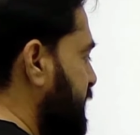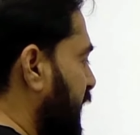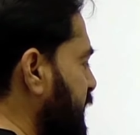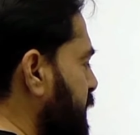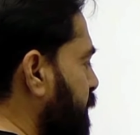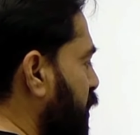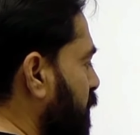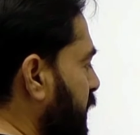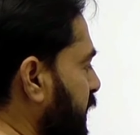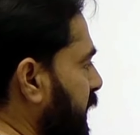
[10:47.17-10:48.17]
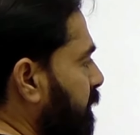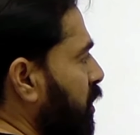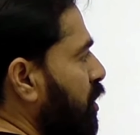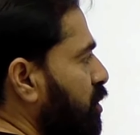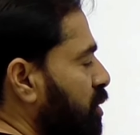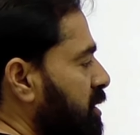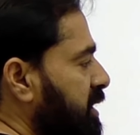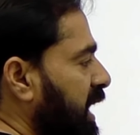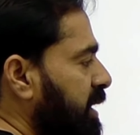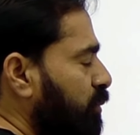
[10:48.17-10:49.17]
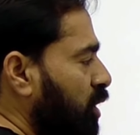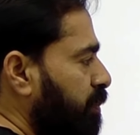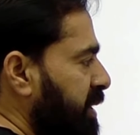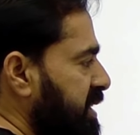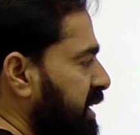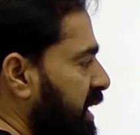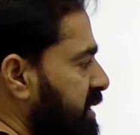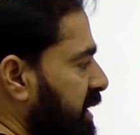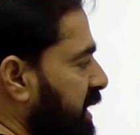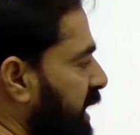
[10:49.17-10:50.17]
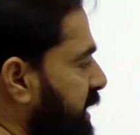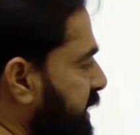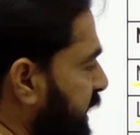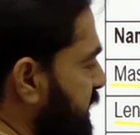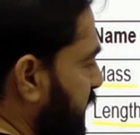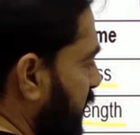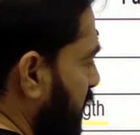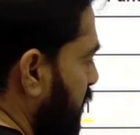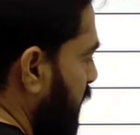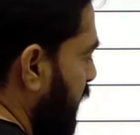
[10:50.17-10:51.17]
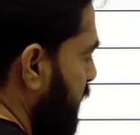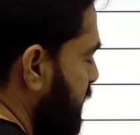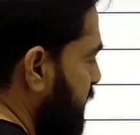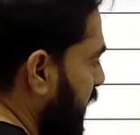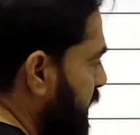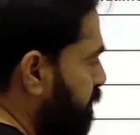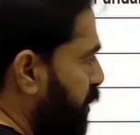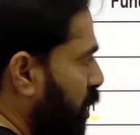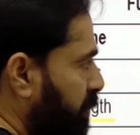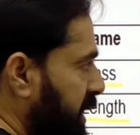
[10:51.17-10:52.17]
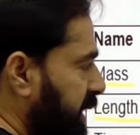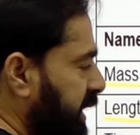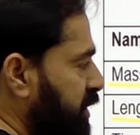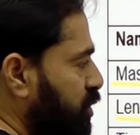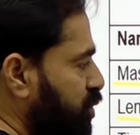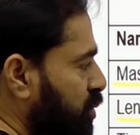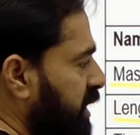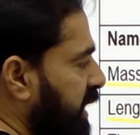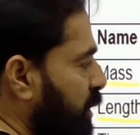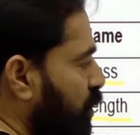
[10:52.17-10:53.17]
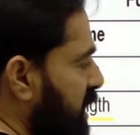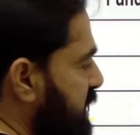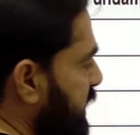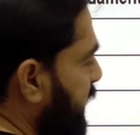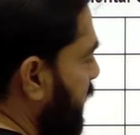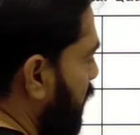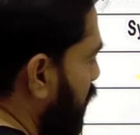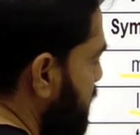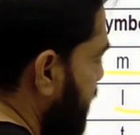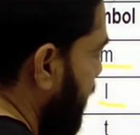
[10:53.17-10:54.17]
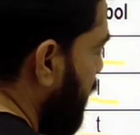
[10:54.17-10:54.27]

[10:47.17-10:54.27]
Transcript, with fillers: टाइम एक प्रॉपर्टी है तो टाइम को रिप्रेजेंट करा जाता है टी से इस टाइम प्रॉपर्टी की जो यूनिट है वो है सेकंड और